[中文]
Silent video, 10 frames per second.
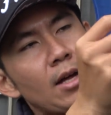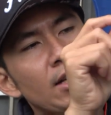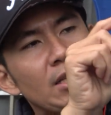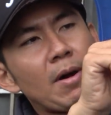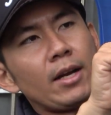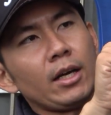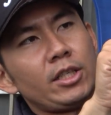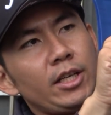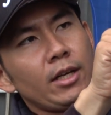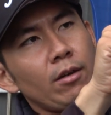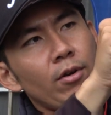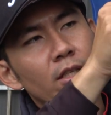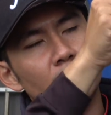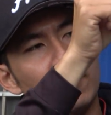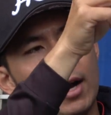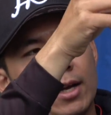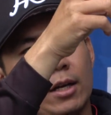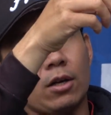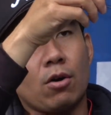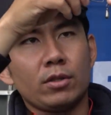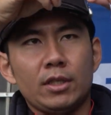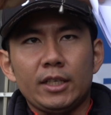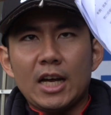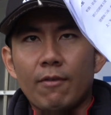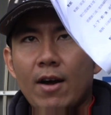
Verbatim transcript: 它是把那个铅的位置放在它的钩子的下